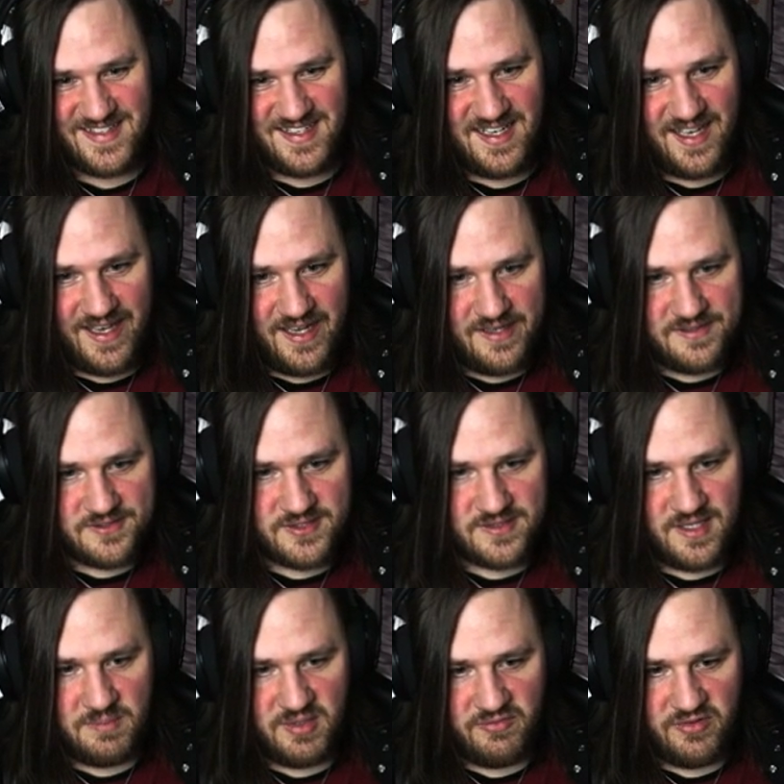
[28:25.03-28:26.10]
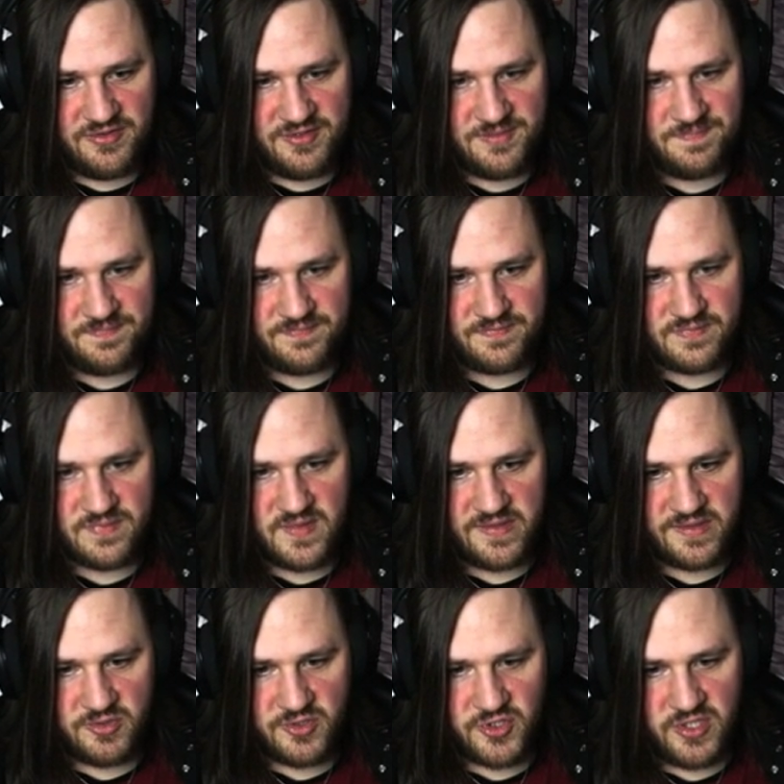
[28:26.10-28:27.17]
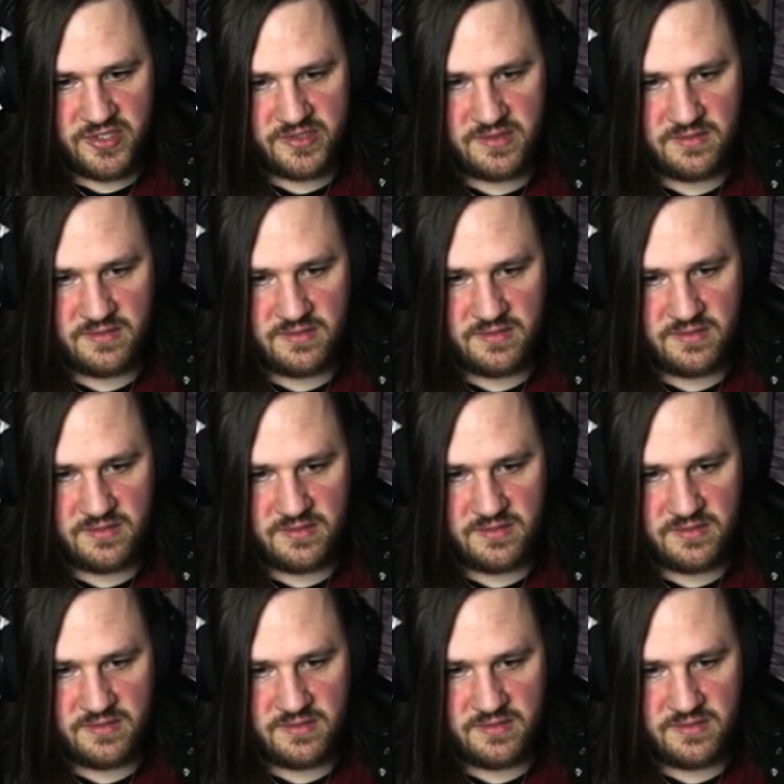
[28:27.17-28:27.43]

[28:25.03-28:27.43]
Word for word: Hey, eine Sniperwaffe. Die ist aber schlecht.